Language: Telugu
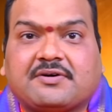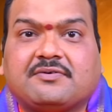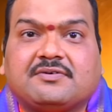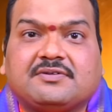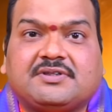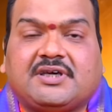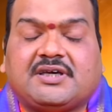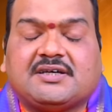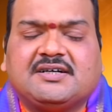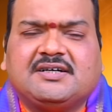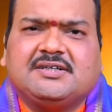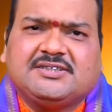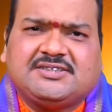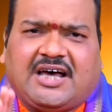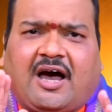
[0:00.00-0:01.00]
ఎక్కువ ఉంది
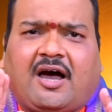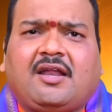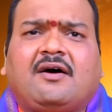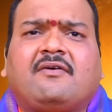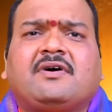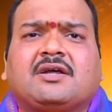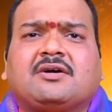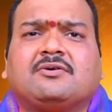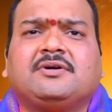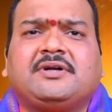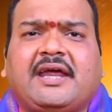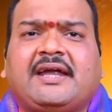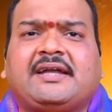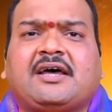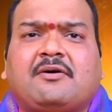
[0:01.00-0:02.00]
చాలా వరకు
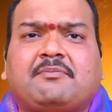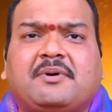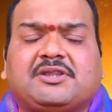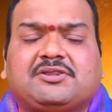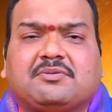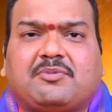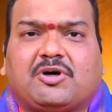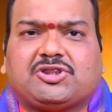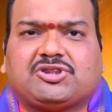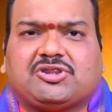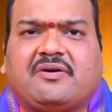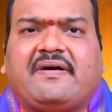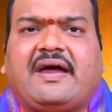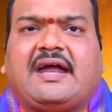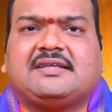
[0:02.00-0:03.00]
డేట్ ఆఫ్ బర్త్
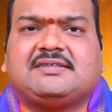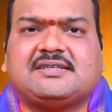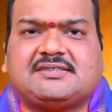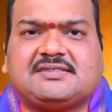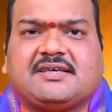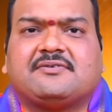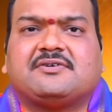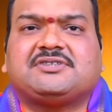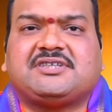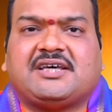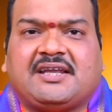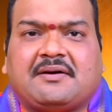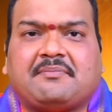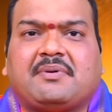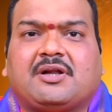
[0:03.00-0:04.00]
మొత్తం యాడ్ చేస్తే
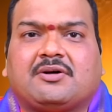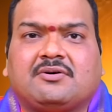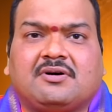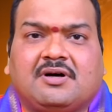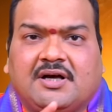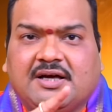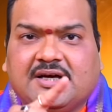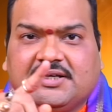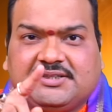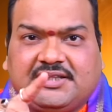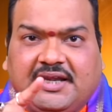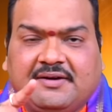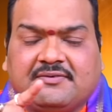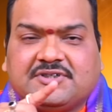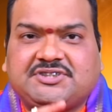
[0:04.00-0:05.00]
వచ్చే నెంబరు
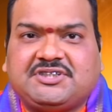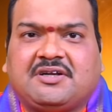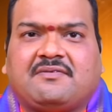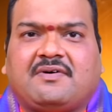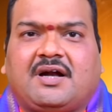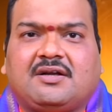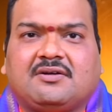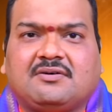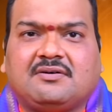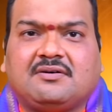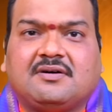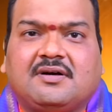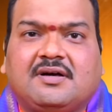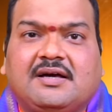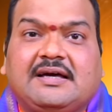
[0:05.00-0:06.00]
స్త్రీ వచ్చిన వాళ్ళు
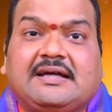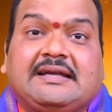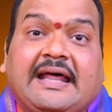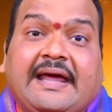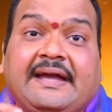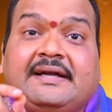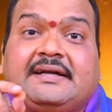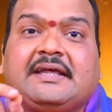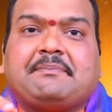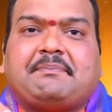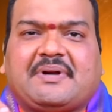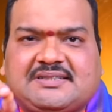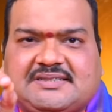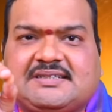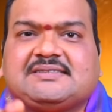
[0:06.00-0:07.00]
నైంటీ
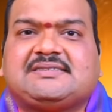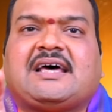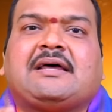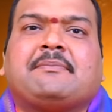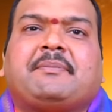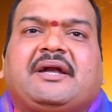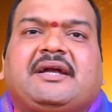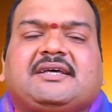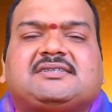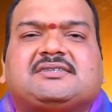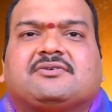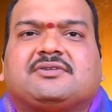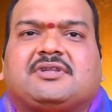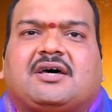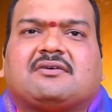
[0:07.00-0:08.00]
పర్సెంట్ సెలబ్రిటీస్
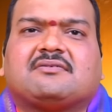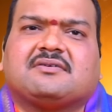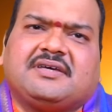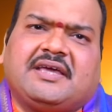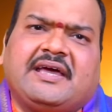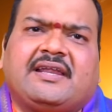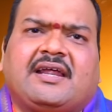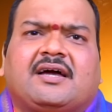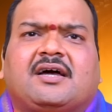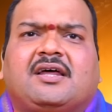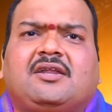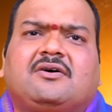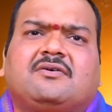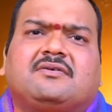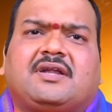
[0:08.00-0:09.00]
అవుతారు ఏ
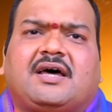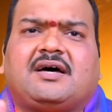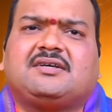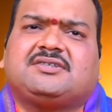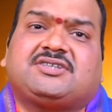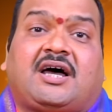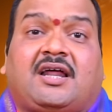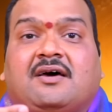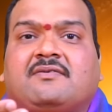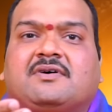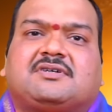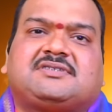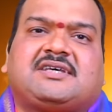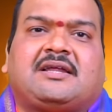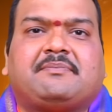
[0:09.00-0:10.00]
రంగంలో ఉన్నా చాలా
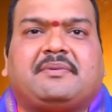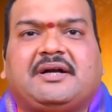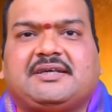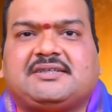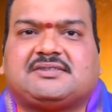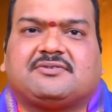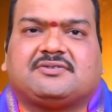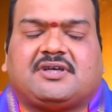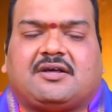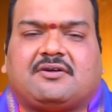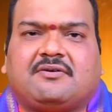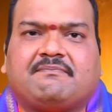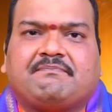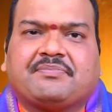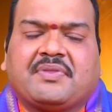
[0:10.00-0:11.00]
వరకు సెలబ్రిటీస్ అవుతారు